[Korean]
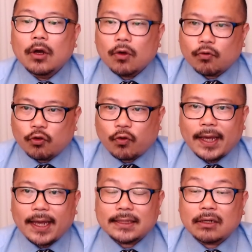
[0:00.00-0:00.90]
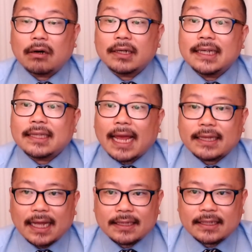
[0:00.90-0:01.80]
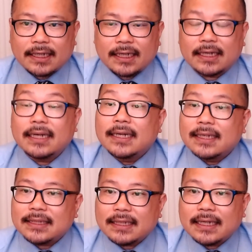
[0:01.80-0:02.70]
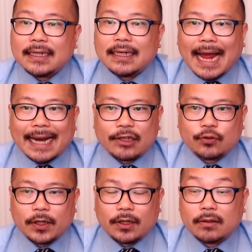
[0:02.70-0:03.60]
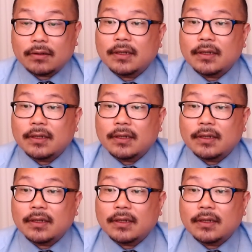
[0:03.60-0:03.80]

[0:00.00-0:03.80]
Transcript: 국회에서 이 땡땡들이 승인을 안 해주면